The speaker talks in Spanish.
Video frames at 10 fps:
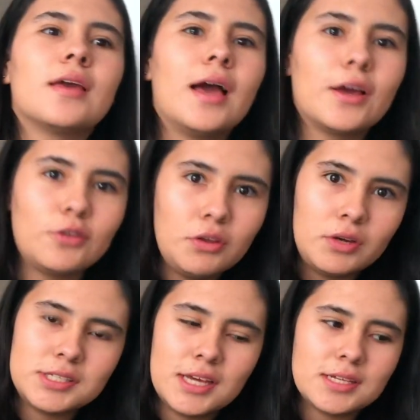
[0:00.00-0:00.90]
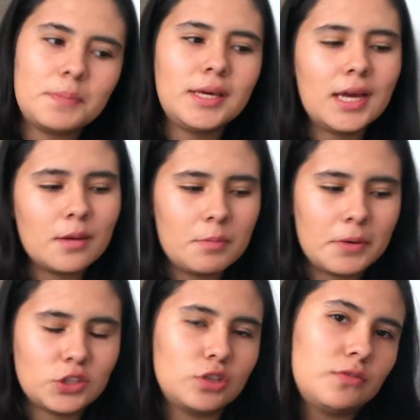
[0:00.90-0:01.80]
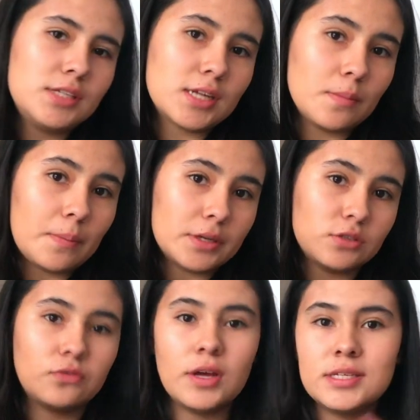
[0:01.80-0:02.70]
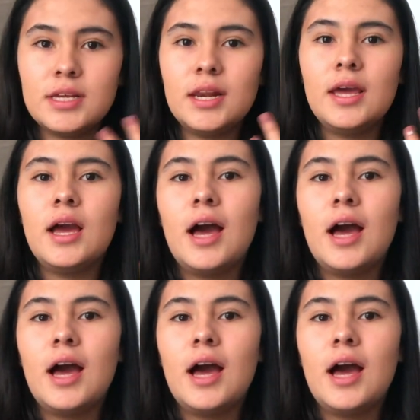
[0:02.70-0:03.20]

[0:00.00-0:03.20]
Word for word: a qué universidades apliqué, qué me pareció difícil, qué me pareció fácil,